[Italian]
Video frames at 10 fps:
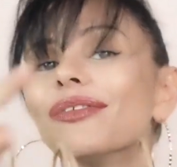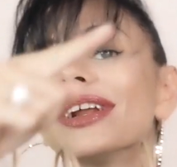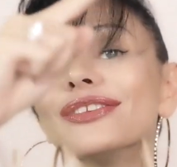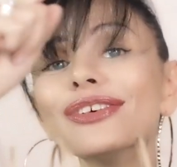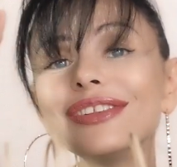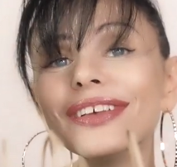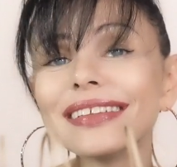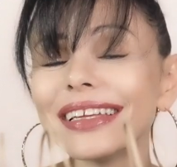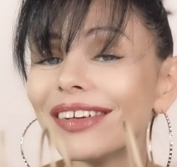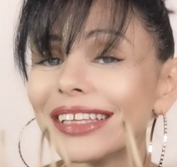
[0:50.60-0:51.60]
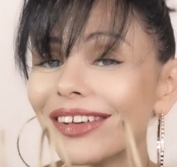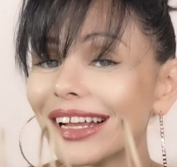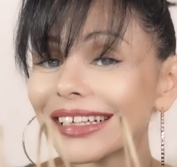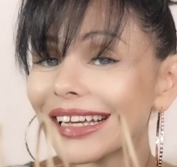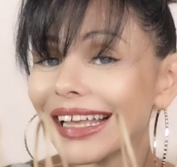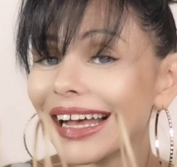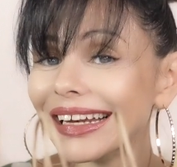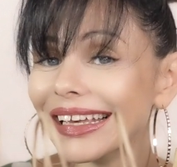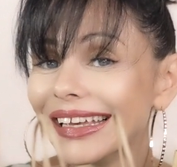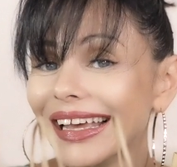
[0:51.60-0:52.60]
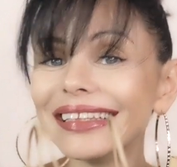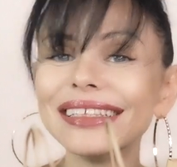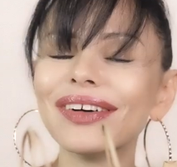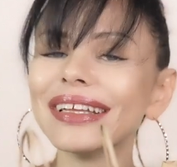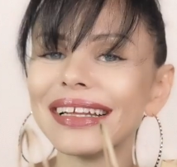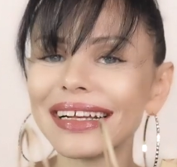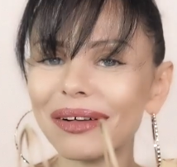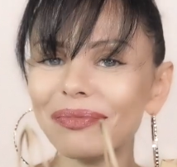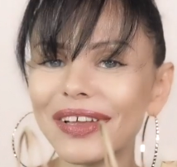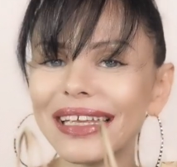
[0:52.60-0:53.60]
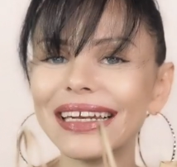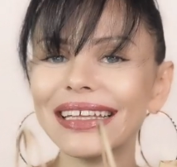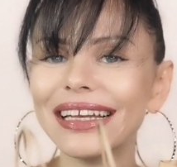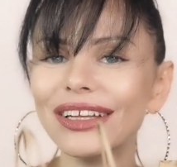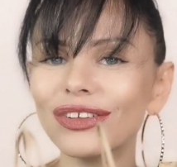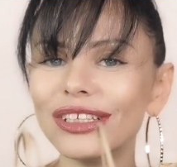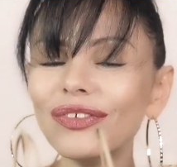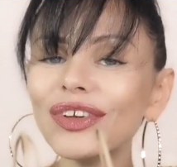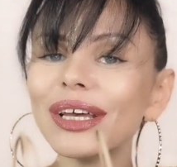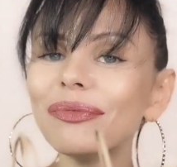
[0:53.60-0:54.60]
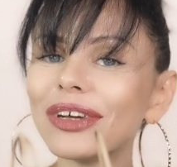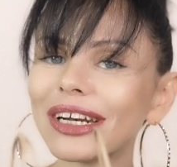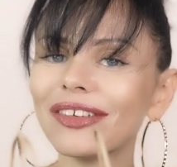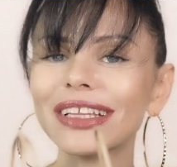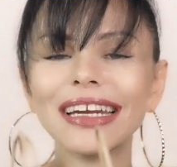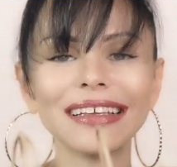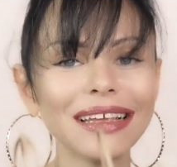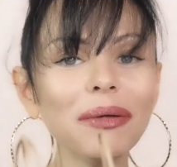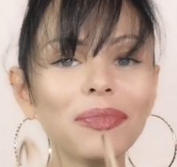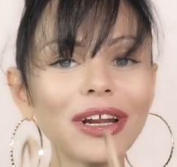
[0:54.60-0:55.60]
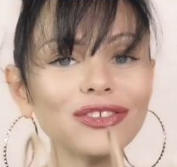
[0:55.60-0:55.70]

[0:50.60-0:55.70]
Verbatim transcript: soprattutto iscrivetevi al canale e attivate la campanella delle notifiche per rimanere sempre